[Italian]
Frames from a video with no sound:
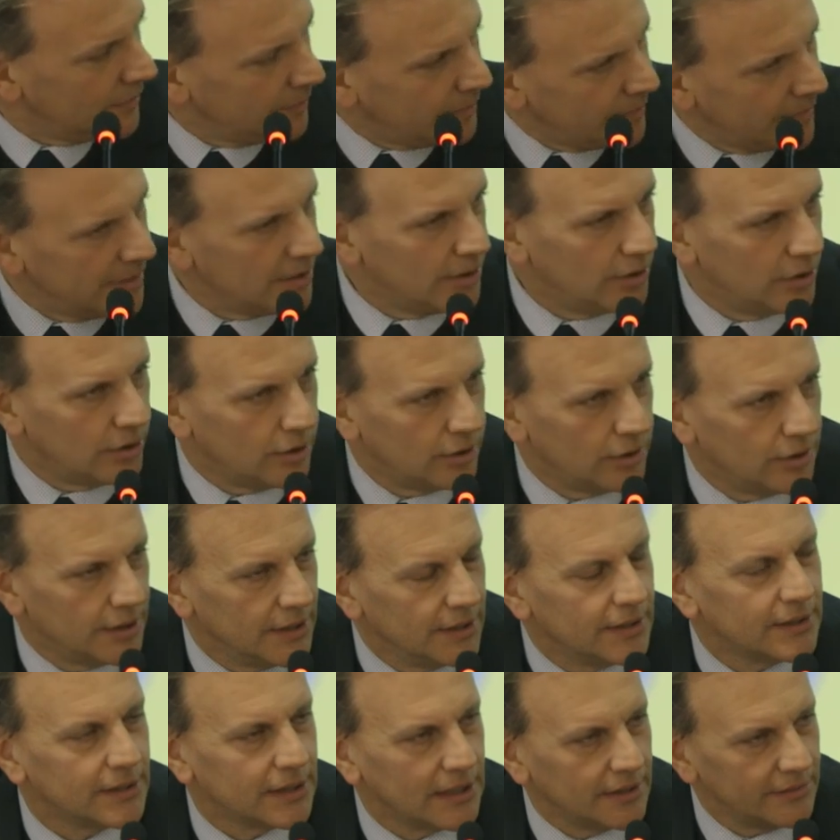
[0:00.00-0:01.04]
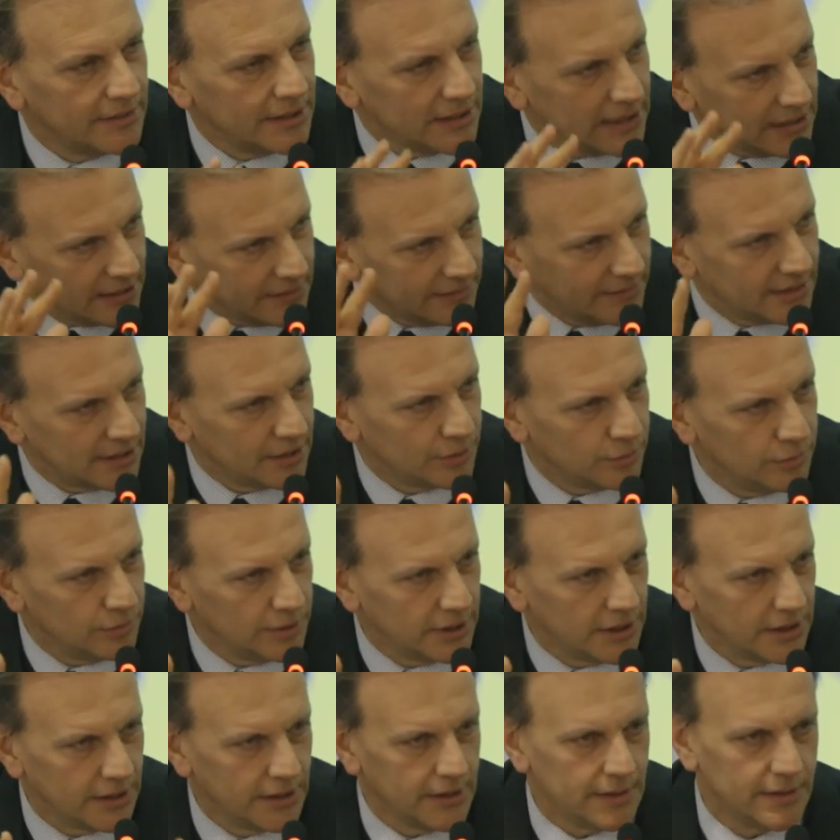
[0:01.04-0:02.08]
però intravedeva
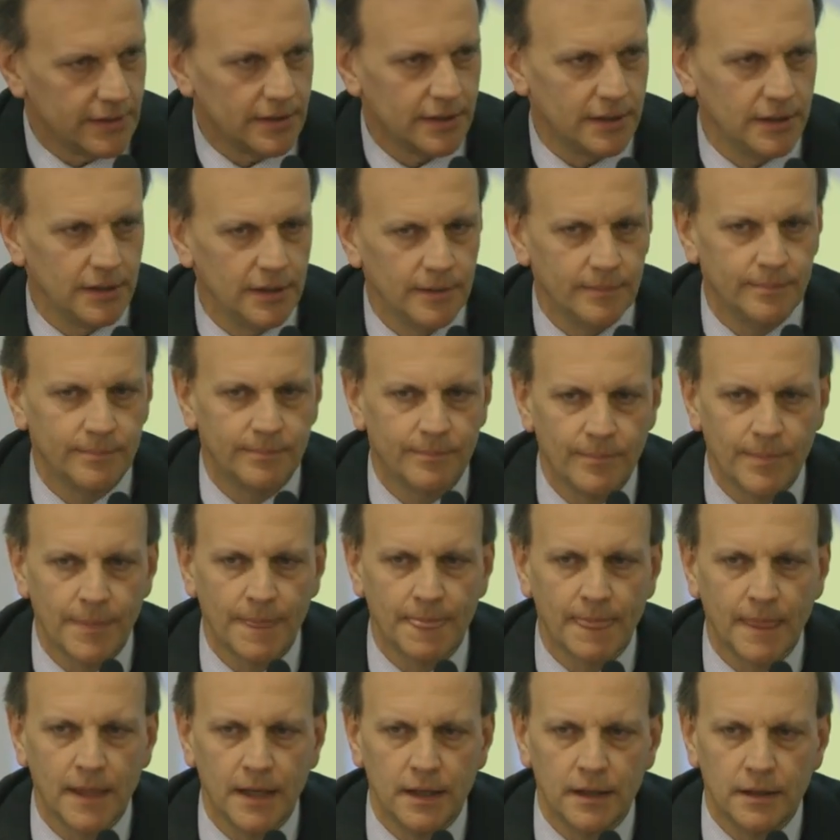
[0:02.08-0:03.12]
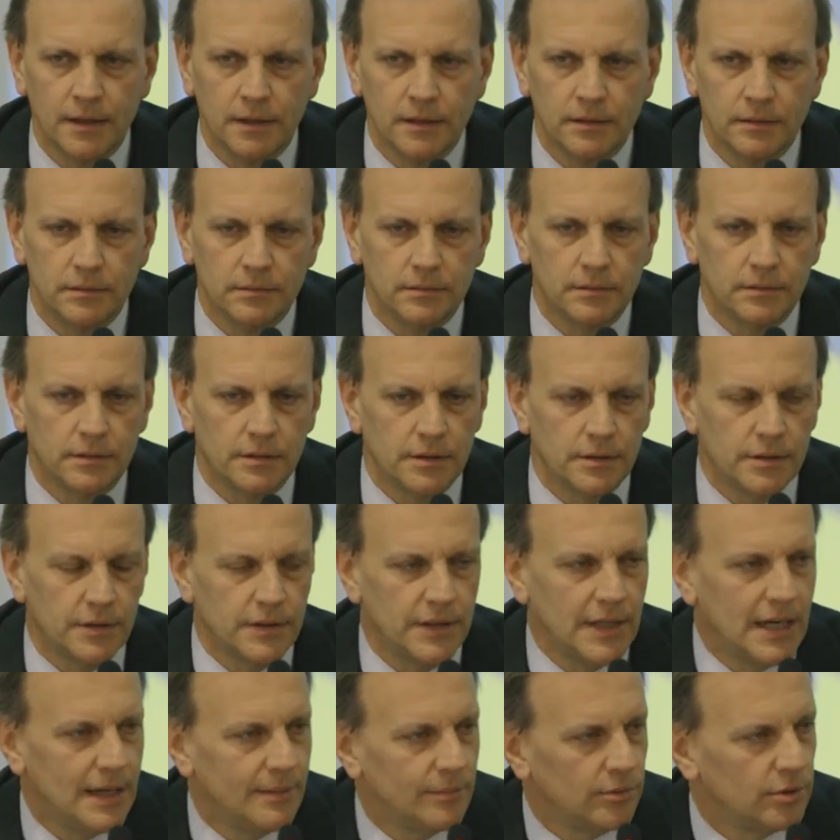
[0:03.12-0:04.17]
alcuni rischi.
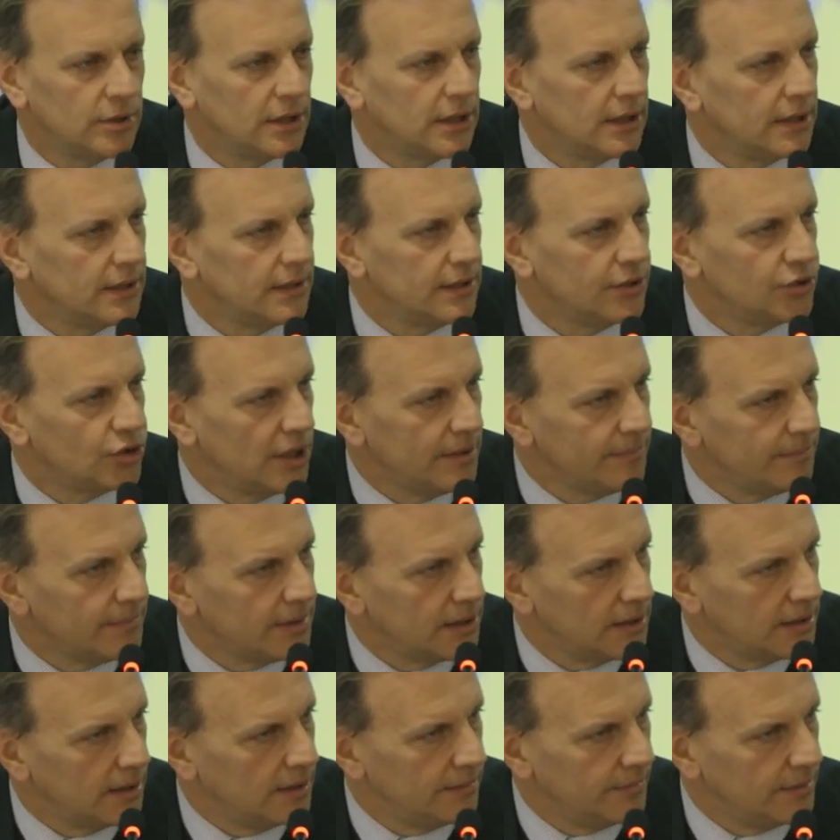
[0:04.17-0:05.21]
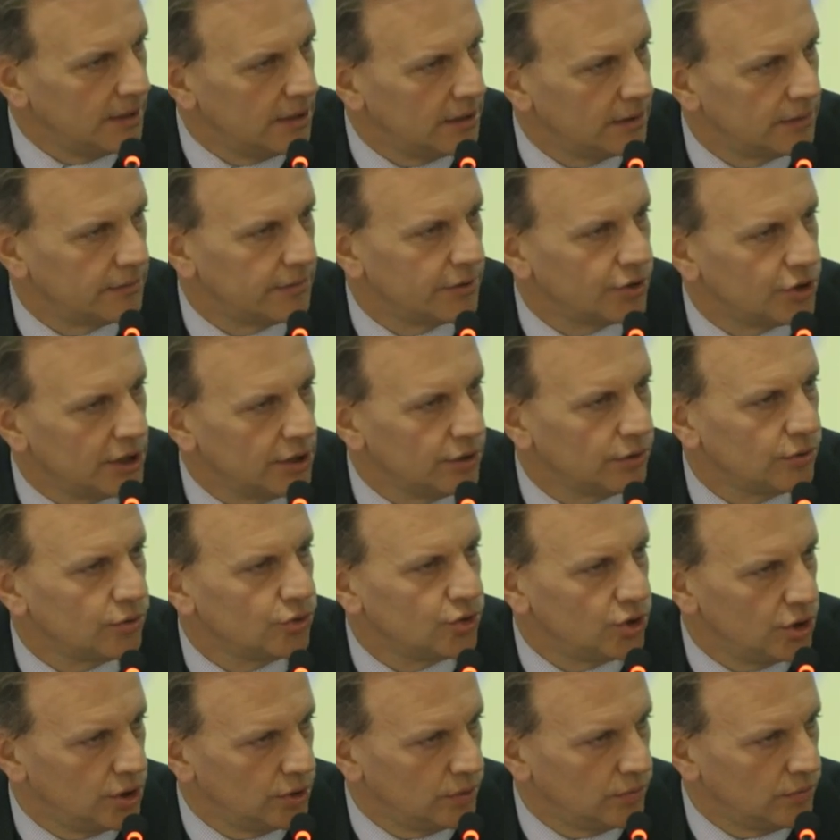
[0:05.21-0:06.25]
Siamo nel dicembre del
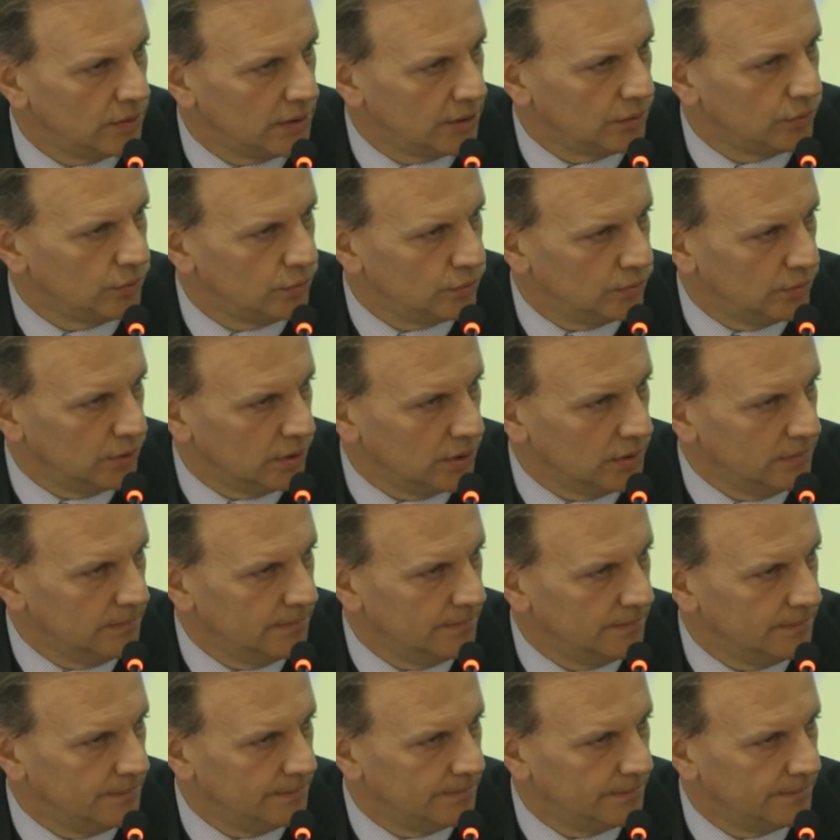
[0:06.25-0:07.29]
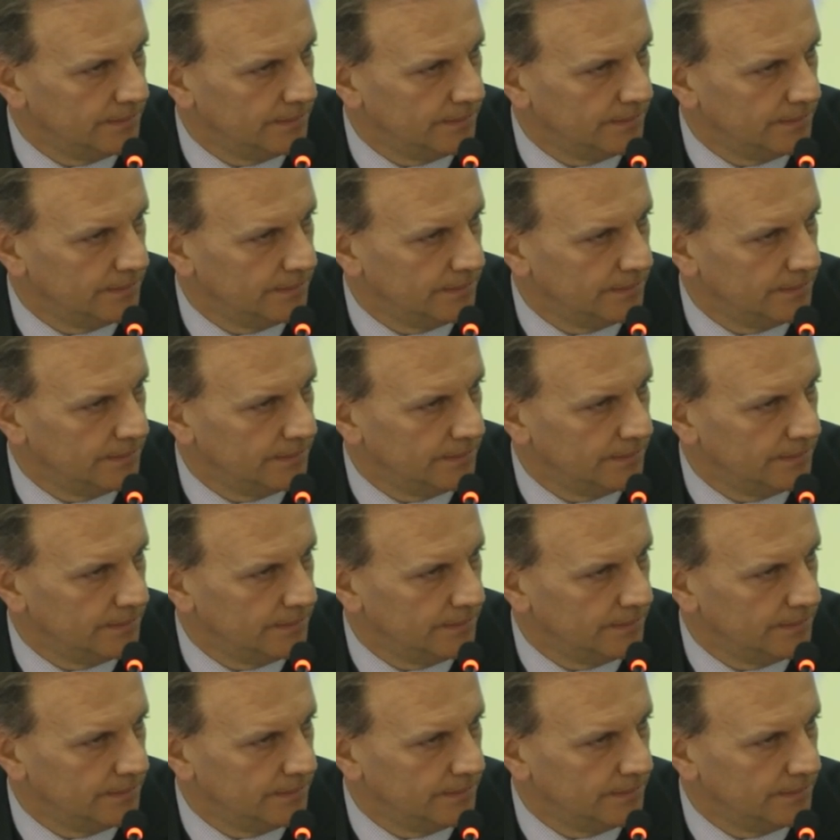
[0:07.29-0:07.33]
1951